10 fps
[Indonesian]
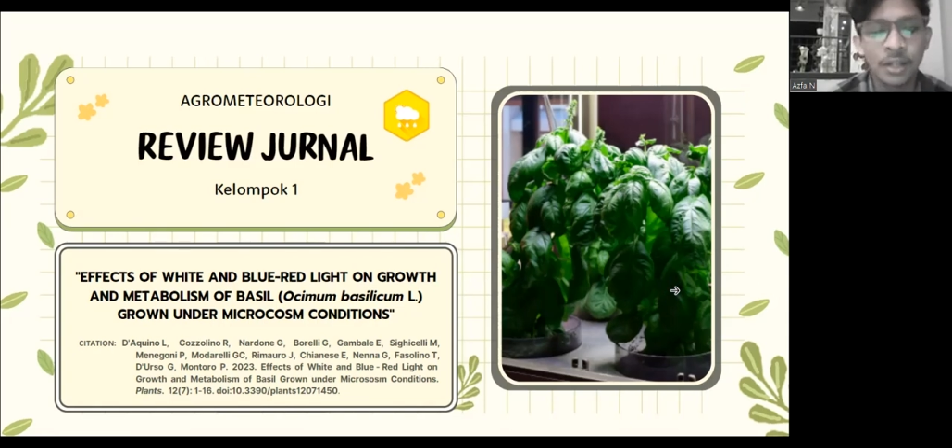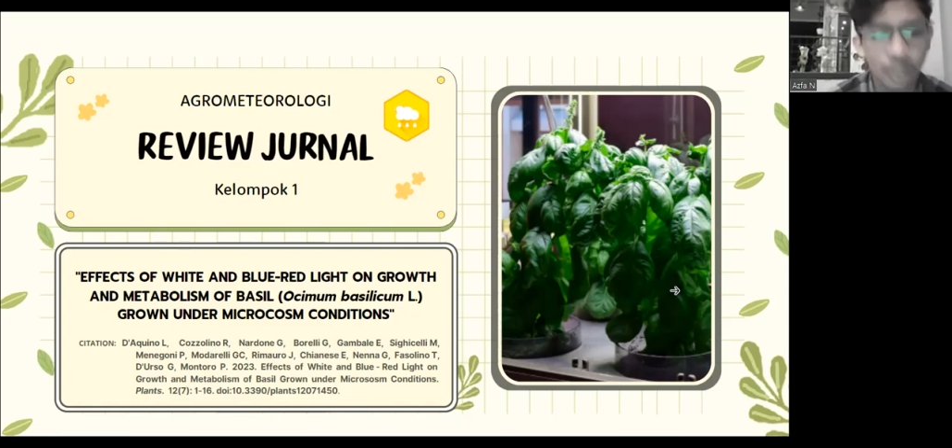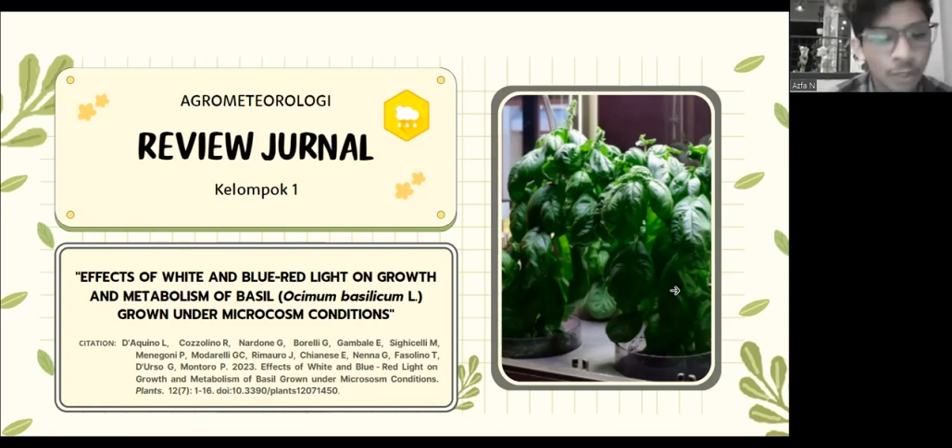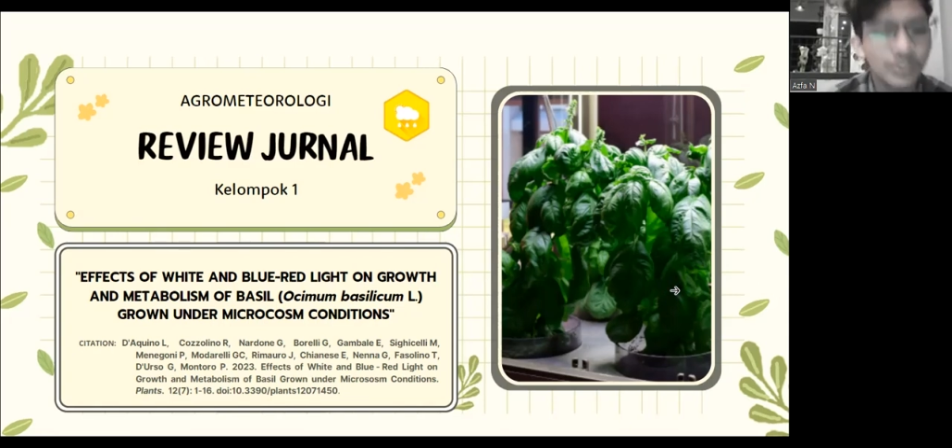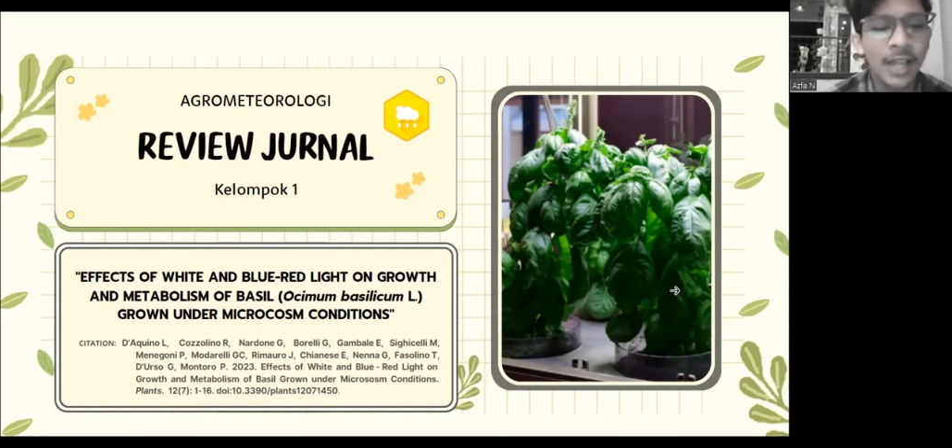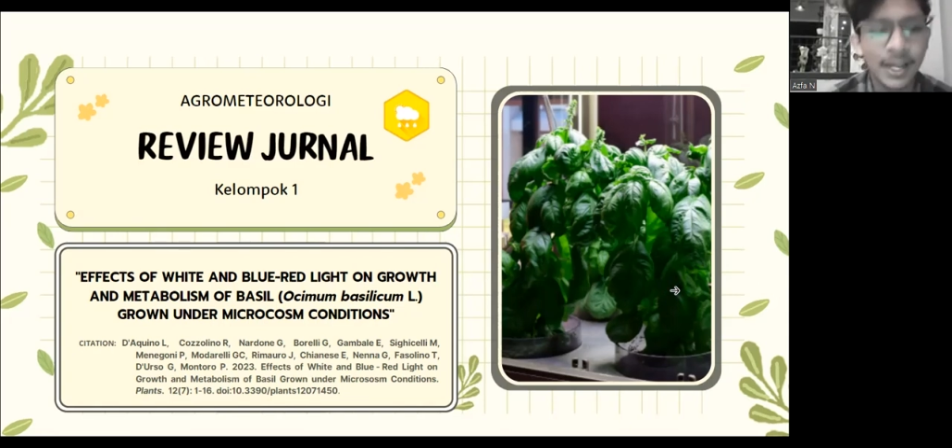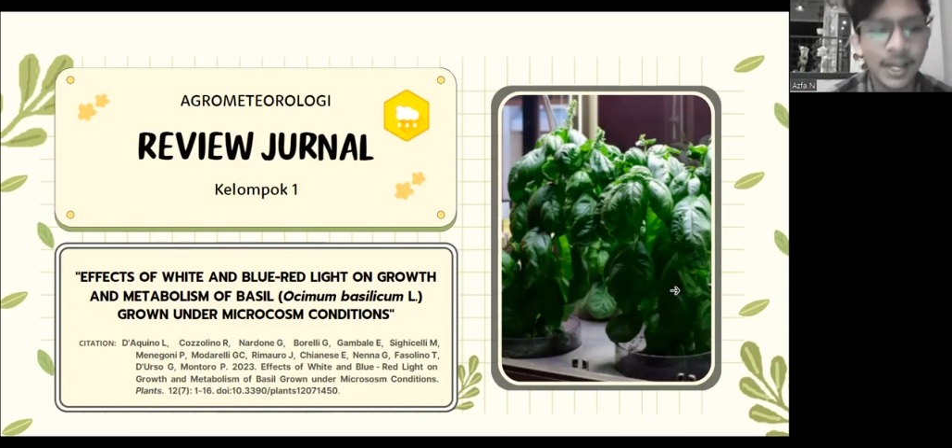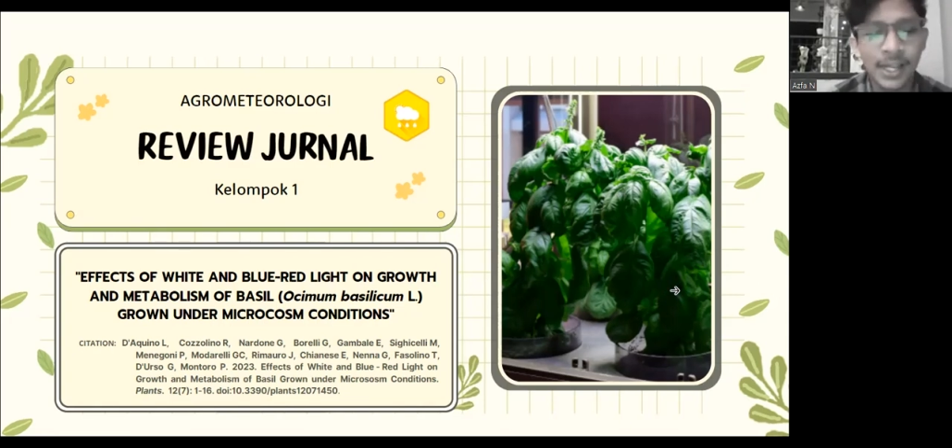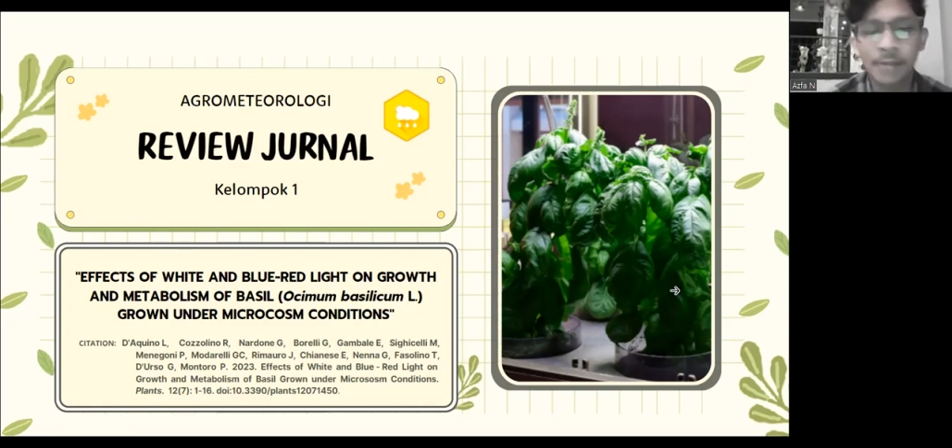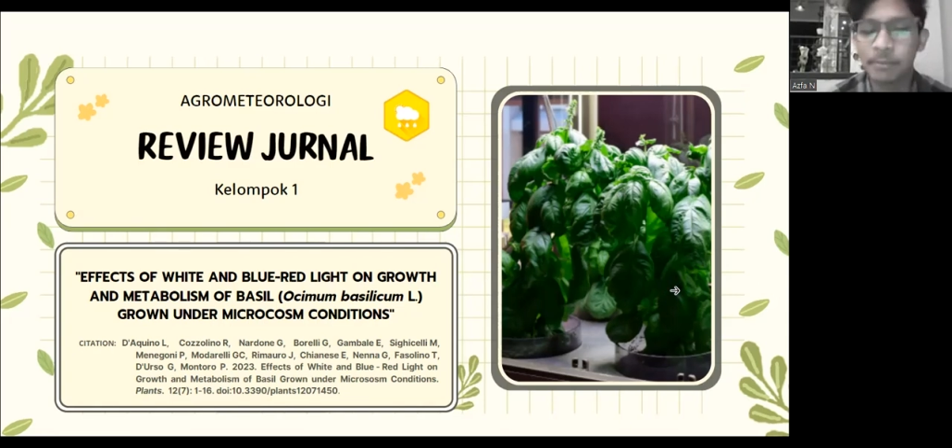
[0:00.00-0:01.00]
Growth
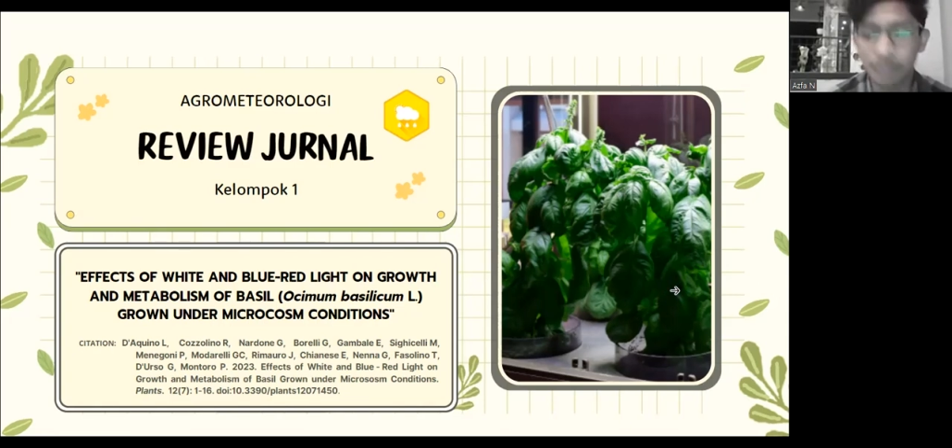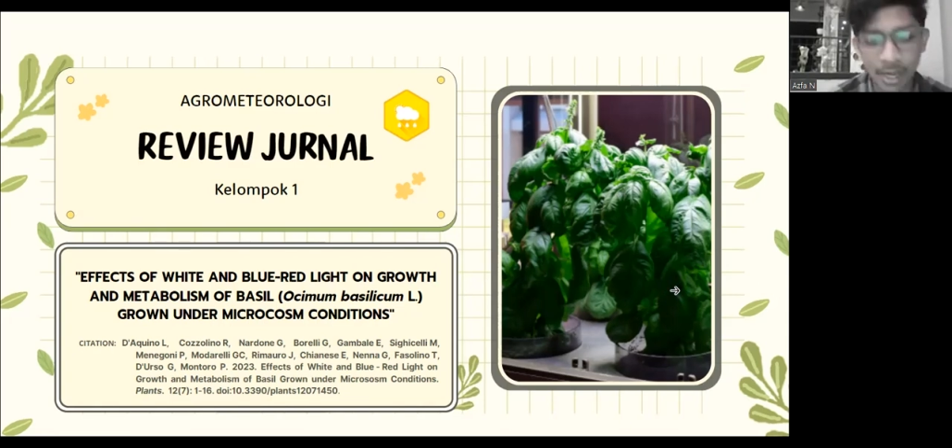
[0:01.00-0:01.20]
under